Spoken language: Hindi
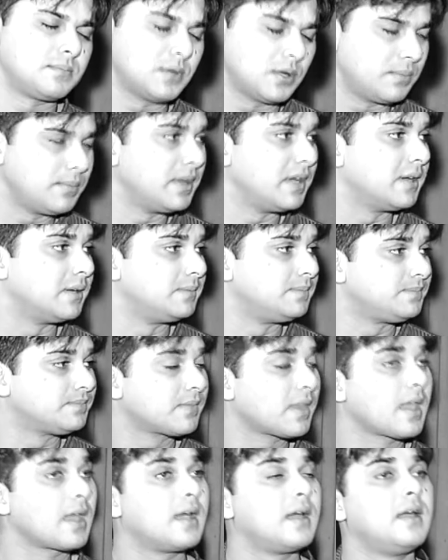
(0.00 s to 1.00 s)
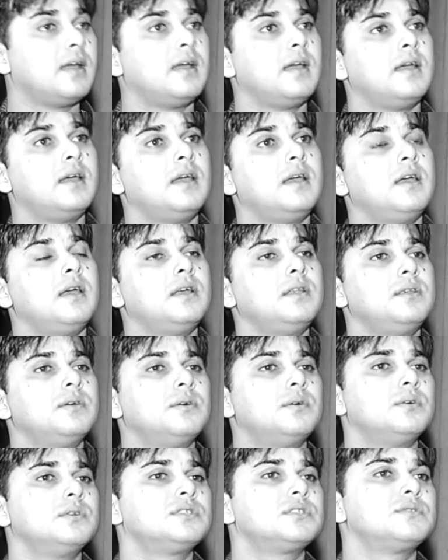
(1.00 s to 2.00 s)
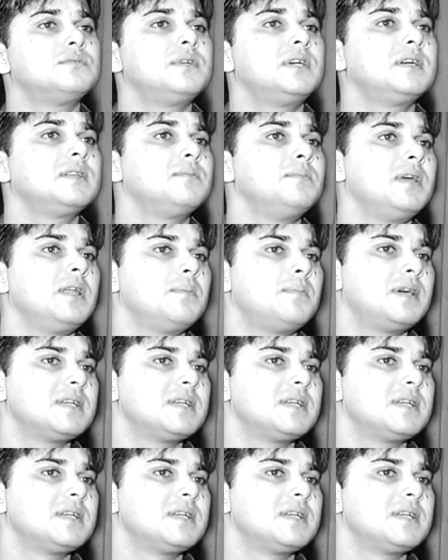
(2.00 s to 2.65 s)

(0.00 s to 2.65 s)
बॉम्बे तो उस वक्त मेरे